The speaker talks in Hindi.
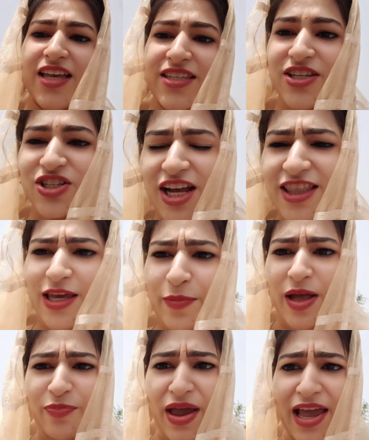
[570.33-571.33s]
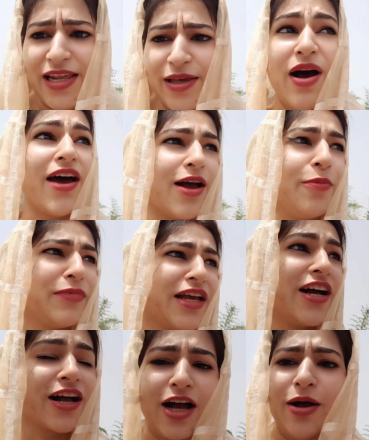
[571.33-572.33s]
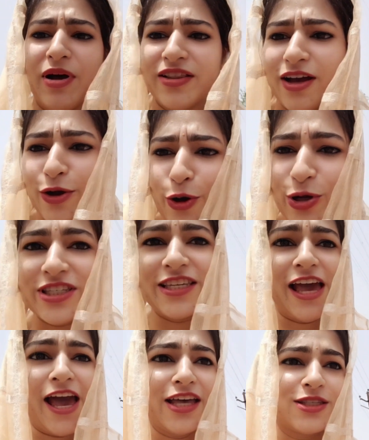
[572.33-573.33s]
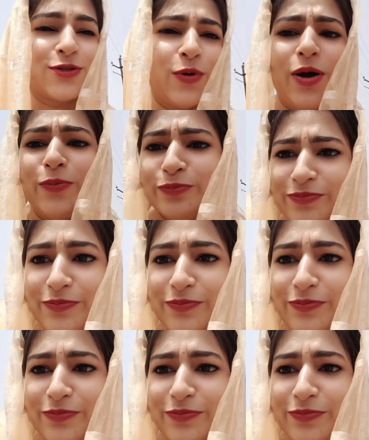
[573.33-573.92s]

सो शादी के बाद पहली बार हमने गंगा माता क्रॉस की है सो हम